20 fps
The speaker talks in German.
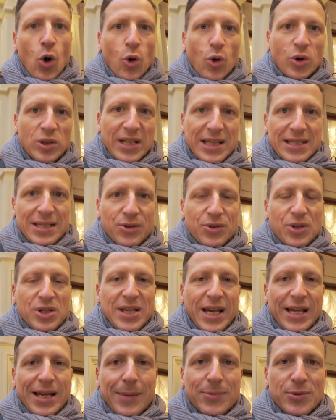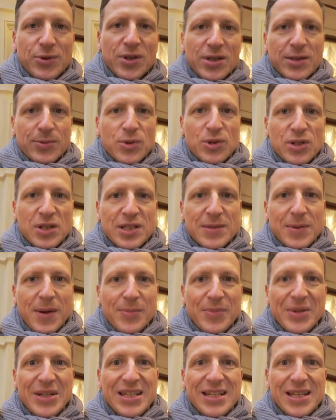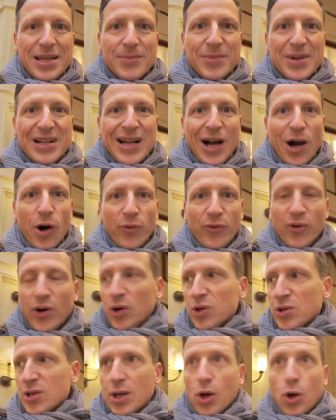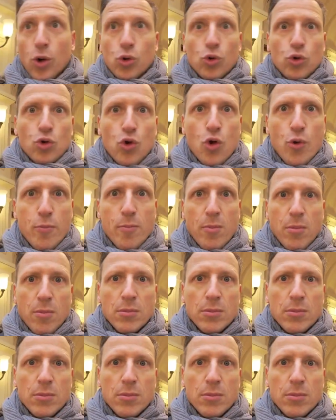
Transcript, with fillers: Und das ist natürlich ein absolutes Muss. Und zwar bin ich im Kaufhaus Gumm.